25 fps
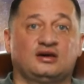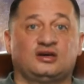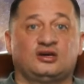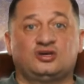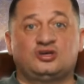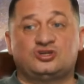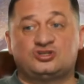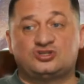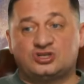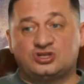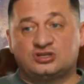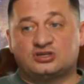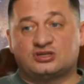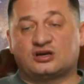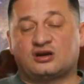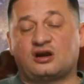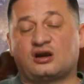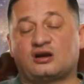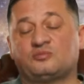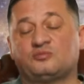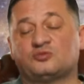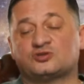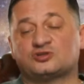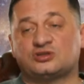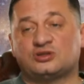Ищите
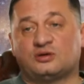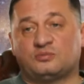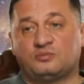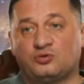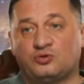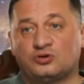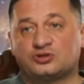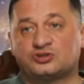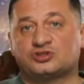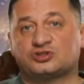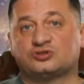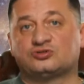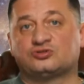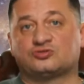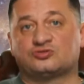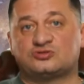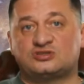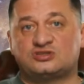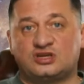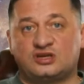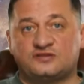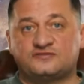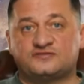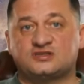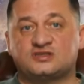как можно больше
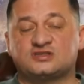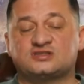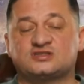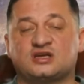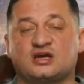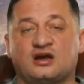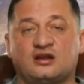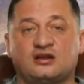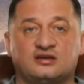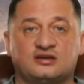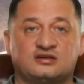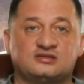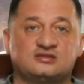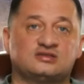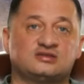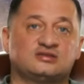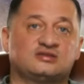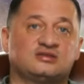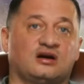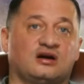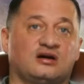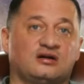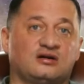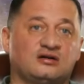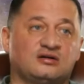друзей в социальных
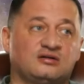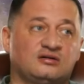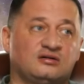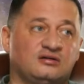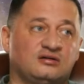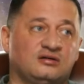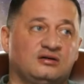сетях.